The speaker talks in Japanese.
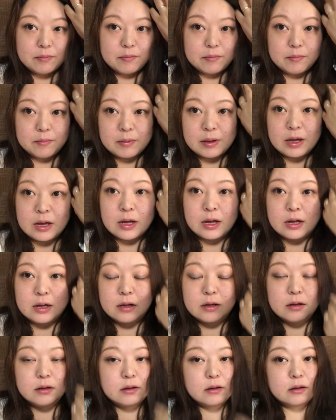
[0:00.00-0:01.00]
ま
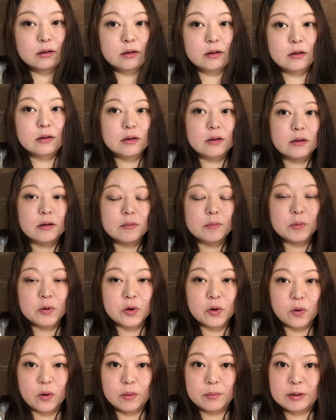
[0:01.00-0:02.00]
あまあ、
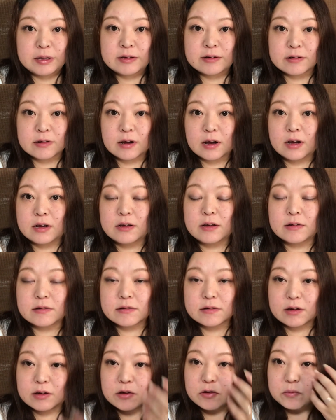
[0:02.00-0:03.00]
今日は短いです
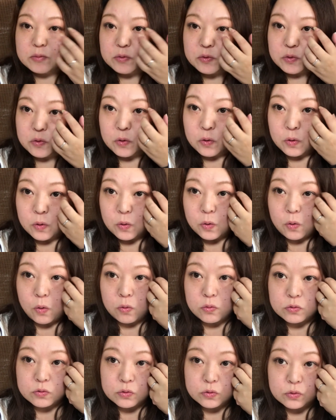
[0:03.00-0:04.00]
けどもご報
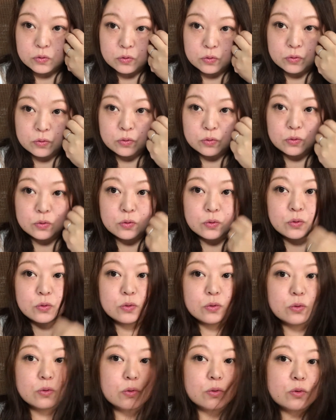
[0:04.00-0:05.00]

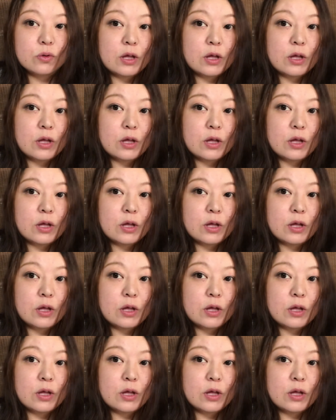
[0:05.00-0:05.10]
告